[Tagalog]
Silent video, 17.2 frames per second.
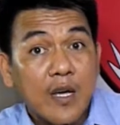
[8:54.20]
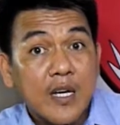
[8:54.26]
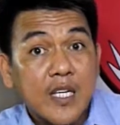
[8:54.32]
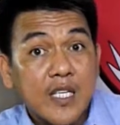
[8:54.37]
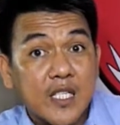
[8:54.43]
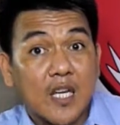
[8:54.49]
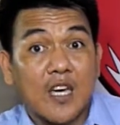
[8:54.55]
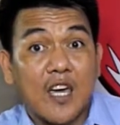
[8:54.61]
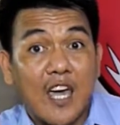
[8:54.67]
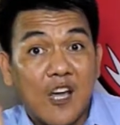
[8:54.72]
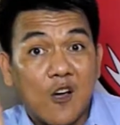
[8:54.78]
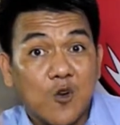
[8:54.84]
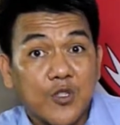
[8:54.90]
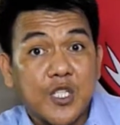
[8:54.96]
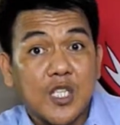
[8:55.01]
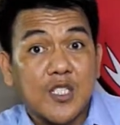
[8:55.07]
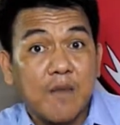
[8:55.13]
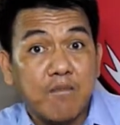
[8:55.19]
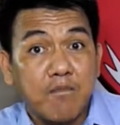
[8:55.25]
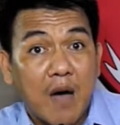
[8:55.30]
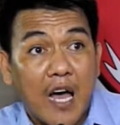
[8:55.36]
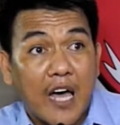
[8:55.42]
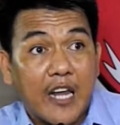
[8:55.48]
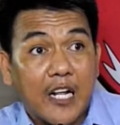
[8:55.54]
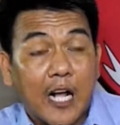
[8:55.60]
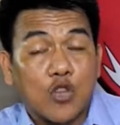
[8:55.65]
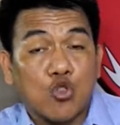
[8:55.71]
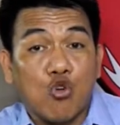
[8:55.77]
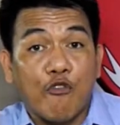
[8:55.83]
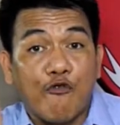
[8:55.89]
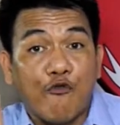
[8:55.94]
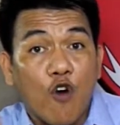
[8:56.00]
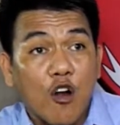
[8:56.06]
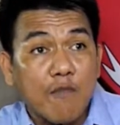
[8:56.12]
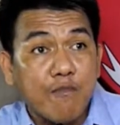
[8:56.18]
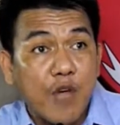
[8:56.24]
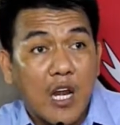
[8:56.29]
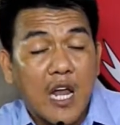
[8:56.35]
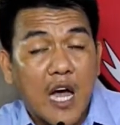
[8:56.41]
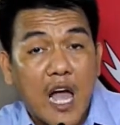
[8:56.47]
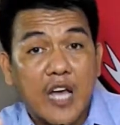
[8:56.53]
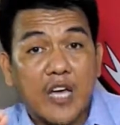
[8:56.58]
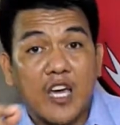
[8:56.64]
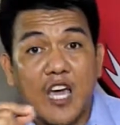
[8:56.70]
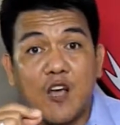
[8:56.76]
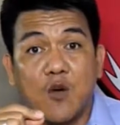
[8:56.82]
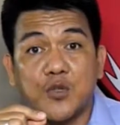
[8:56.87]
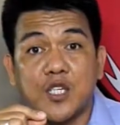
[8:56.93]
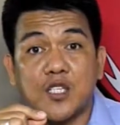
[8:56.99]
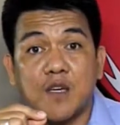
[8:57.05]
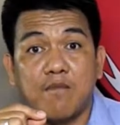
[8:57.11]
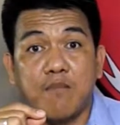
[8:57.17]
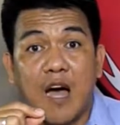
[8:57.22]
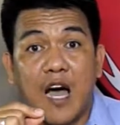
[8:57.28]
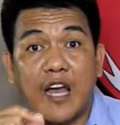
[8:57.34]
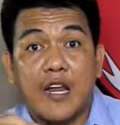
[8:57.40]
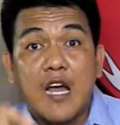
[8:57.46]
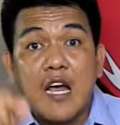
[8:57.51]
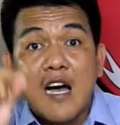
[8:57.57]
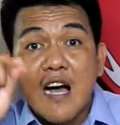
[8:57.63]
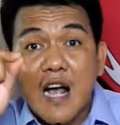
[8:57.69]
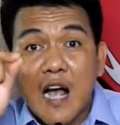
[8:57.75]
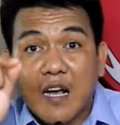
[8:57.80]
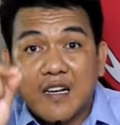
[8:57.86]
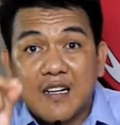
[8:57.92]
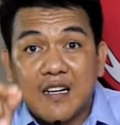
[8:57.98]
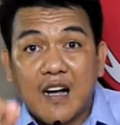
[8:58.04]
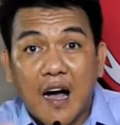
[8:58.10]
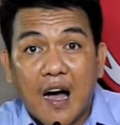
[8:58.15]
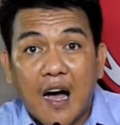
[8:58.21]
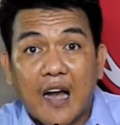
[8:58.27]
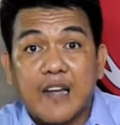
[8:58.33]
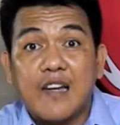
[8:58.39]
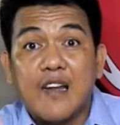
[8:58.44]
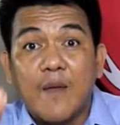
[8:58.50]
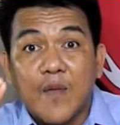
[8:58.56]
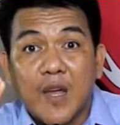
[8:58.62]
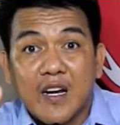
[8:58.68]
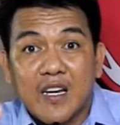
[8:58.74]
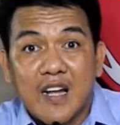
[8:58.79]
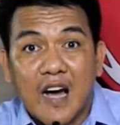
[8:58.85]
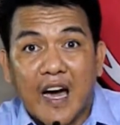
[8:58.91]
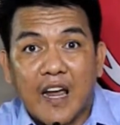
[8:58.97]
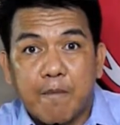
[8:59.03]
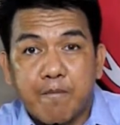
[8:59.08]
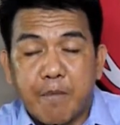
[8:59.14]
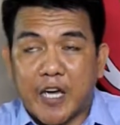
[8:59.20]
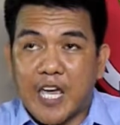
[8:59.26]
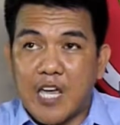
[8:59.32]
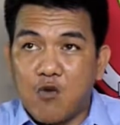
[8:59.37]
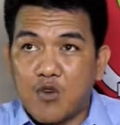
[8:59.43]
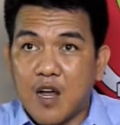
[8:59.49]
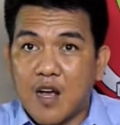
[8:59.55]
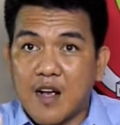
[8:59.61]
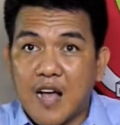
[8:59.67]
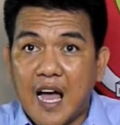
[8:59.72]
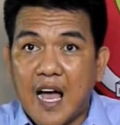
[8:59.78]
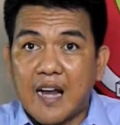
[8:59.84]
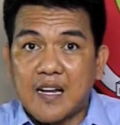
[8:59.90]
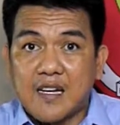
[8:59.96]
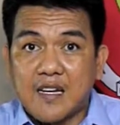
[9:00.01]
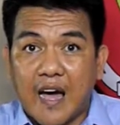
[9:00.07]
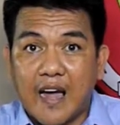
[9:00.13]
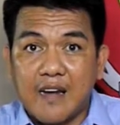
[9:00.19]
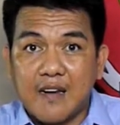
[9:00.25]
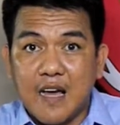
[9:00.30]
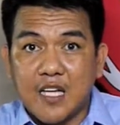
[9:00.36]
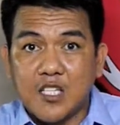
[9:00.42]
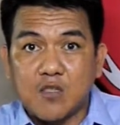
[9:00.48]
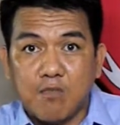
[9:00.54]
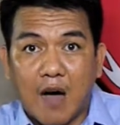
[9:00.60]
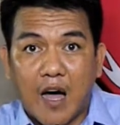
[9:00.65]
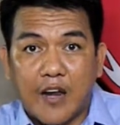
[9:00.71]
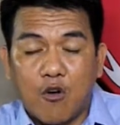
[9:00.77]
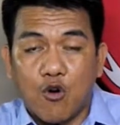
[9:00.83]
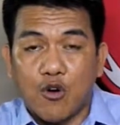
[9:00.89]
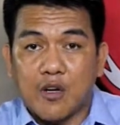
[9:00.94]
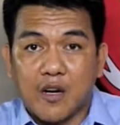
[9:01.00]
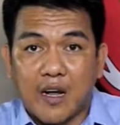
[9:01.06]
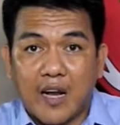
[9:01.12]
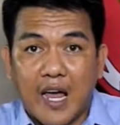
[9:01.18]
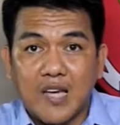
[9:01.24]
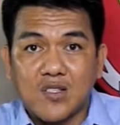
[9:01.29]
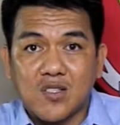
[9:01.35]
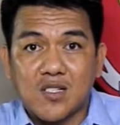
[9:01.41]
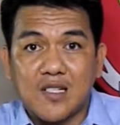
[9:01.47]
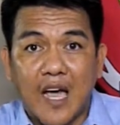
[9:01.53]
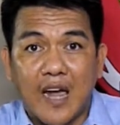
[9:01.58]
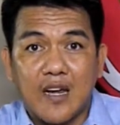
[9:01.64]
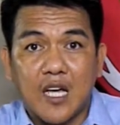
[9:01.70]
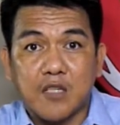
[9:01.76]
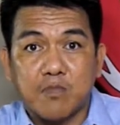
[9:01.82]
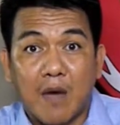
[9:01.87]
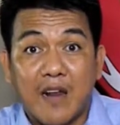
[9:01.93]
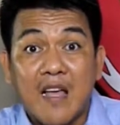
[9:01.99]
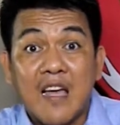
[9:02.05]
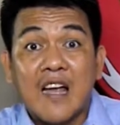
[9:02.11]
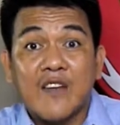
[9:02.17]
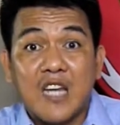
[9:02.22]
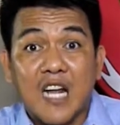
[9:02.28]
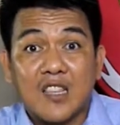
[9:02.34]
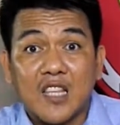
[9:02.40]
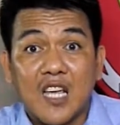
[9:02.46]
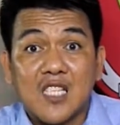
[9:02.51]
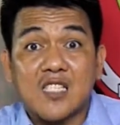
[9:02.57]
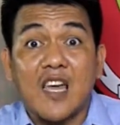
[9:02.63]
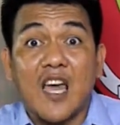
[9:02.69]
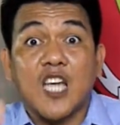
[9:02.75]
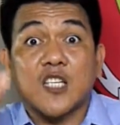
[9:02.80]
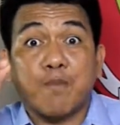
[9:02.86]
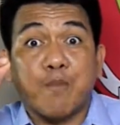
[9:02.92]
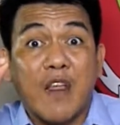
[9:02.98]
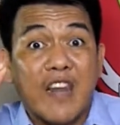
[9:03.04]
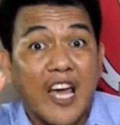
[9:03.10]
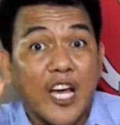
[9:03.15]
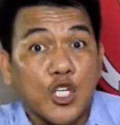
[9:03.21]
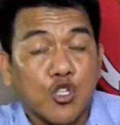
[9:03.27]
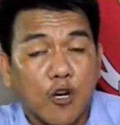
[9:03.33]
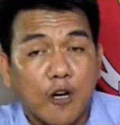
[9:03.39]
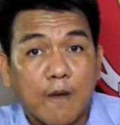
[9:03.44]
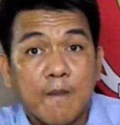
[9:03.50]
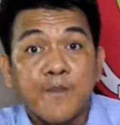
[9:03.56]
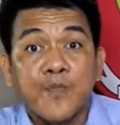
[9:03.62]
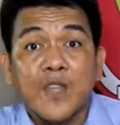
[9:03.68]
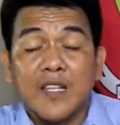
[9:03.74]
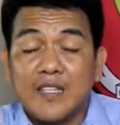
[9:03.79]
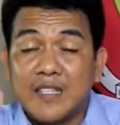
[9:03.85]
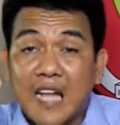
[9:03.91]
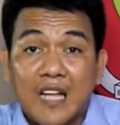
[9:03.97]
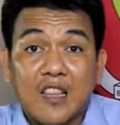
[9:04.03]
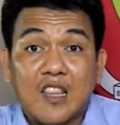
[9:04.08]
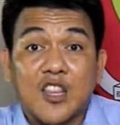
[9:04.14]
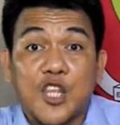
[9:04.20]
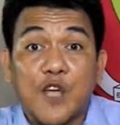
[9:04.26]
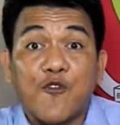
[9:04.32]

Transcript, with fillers: sa giingon sa simbahan katong formula nga giingon sa simbahan nga God died. Pag ingon nga God died as man or Christ died as man, that is the explanation, not the